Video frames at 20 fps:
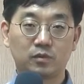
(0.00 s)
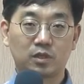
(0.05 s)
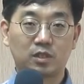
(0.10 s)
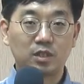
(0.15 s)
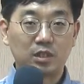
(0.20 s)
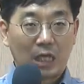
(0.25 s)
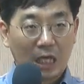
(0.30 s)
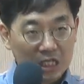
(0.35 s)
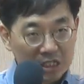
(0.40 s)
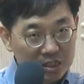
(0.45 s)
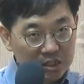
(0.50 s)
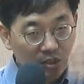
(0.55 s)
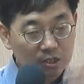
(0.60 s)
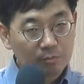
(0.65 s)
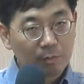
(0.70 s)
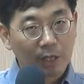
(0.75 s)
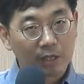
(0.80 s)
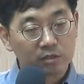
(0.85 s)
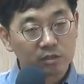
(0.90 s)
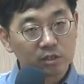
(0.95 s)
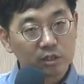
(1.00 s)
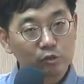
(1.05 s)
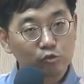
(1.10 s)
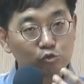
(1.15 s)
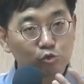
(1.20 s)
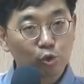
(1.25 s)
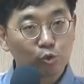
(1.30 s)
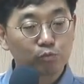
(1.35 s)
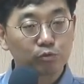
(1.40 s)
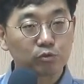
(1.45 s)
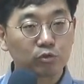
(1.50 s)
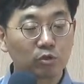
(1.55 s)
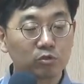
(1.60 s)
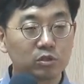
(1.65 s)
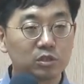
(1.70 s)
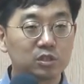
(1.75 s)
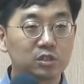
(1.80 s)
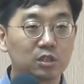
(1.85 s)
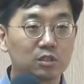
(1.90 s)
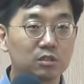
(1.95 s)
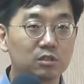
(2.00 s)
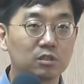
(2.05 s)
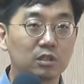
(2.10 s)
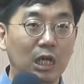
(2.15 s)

그 계시를 받은 이후로부터는 이제는